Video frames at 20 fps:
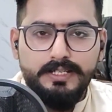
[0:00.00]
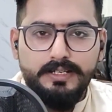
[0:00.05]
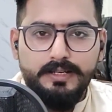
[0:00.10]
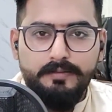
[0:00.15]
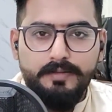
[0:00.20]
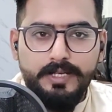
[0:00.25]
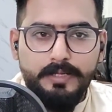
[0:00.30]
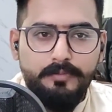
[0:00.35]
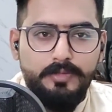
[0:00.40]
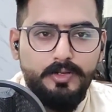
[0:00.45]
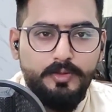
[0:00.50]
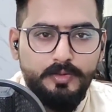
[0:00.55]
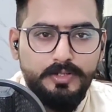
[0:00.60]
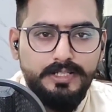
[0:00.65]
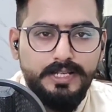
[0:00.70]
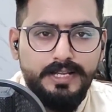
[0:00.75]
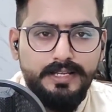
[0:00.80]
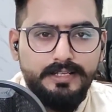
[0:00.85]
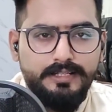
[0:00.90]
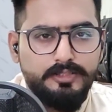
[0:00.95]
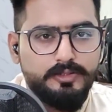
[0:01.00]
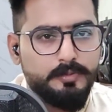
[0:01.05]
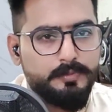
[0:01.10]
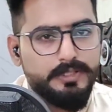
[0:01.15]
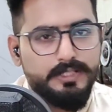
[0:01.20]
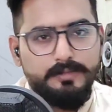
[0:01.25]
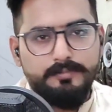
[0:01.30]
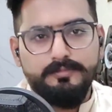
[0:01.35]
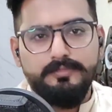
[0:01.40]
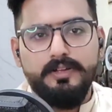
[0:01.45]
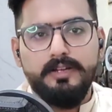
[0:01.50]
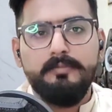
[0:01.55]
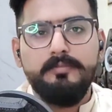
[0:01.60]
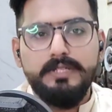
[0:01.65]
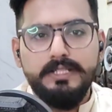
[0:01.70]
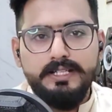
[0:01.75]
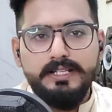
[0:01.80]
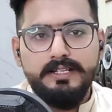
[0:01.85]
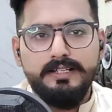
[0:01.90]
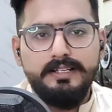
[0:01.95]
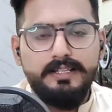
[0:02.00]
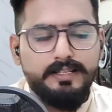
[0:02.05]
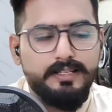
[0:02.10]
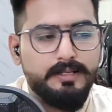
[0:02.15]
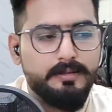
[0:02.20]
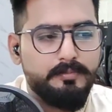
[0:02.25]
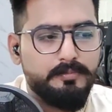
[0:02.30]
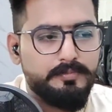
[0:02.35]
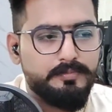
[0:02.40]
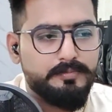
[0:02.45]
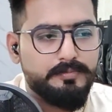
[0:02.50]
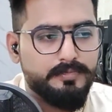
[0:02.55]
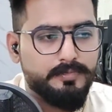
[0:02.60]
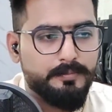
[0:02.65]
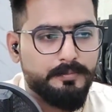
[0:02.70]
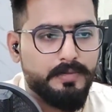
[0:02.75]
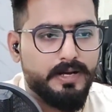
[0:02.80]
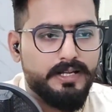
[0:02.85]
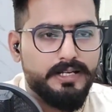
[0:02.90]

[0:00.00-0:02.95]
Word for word: ये अवेलेबल हो जाएगी तो फिर हम फिल्म भी देख लेंगे हम्म,